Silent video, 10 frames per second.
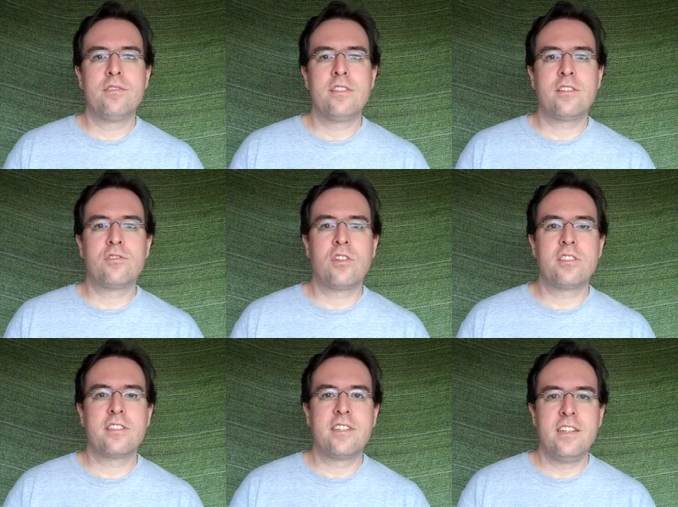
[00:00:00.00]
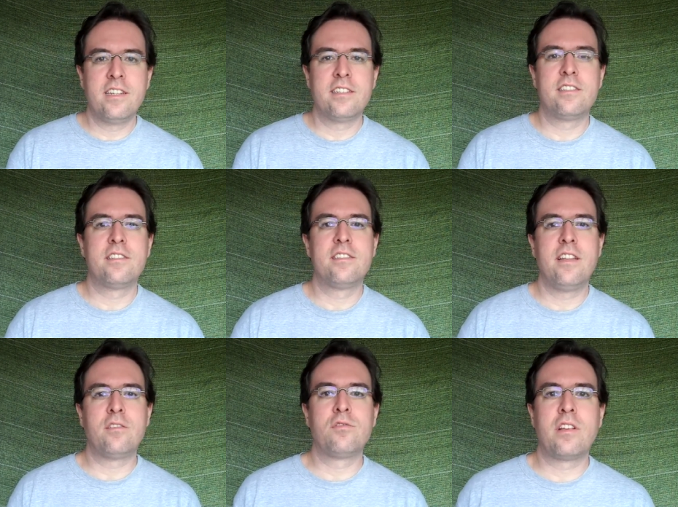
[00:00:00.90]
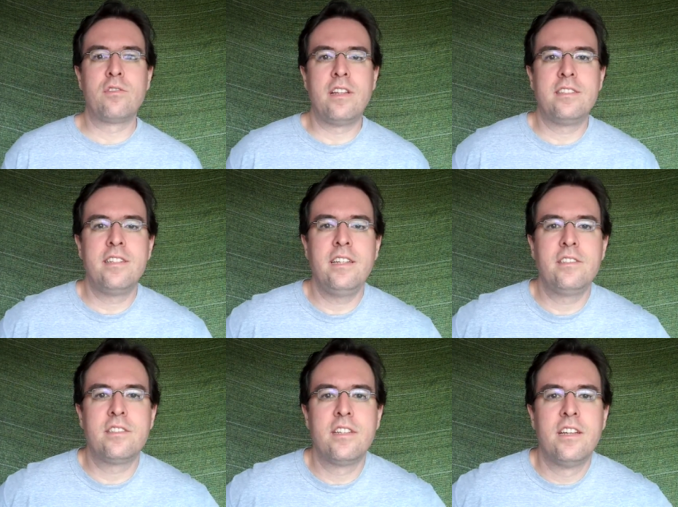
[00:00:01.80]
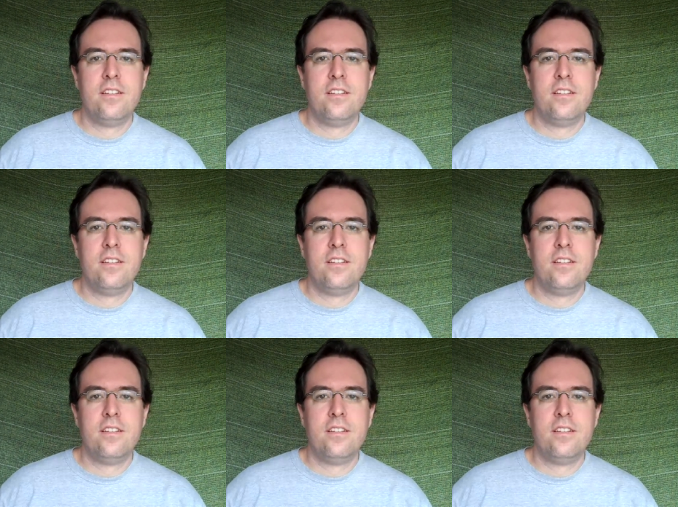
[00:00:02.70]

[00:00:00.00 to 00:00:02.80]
nas nossas crianças, né, nos adolescentes.